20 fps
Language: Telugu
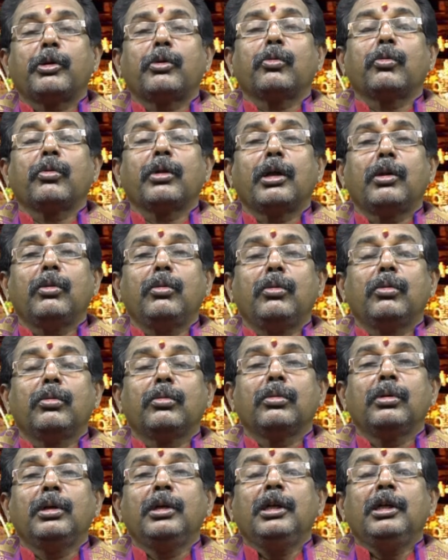పెట్టుకున్నాను
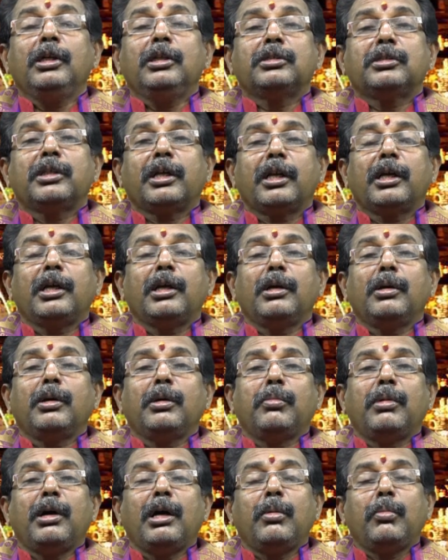సరే
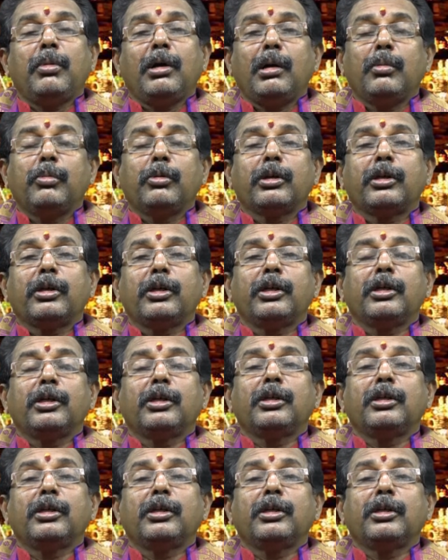మా బాబుకి